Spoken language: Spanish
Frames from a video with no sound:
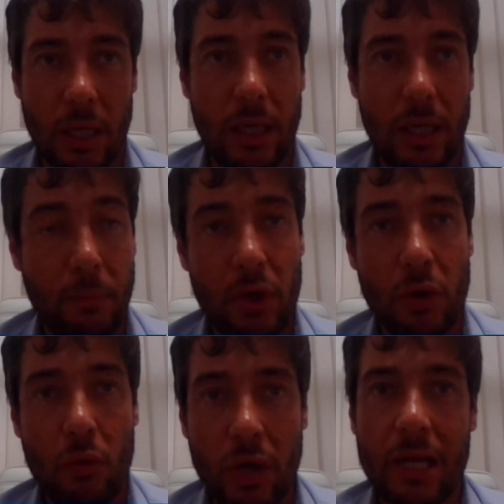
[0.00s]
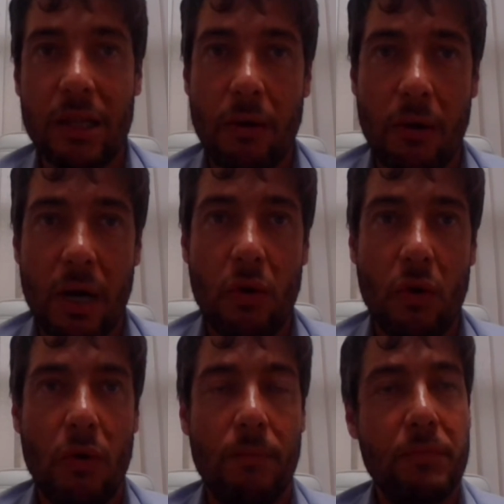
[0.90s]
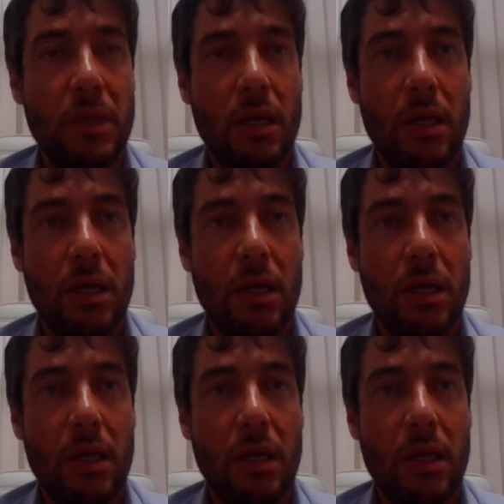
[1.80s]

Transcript: eh, después de un gran trabajo